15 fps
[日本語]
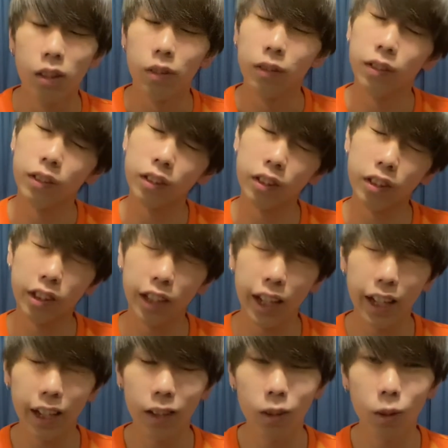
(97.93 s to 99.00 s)
本当試
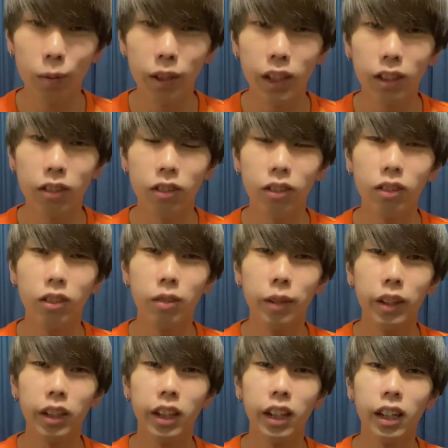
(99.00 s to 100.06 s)
合運びがちょっとう
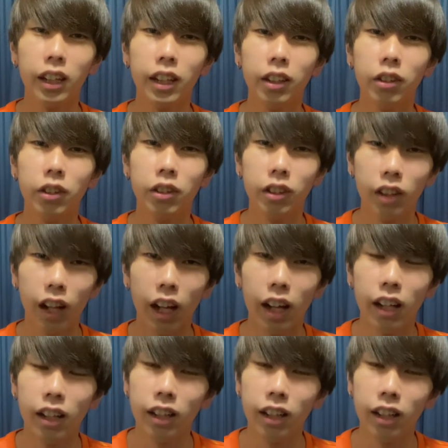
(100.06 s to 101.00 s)
まくいかないというか、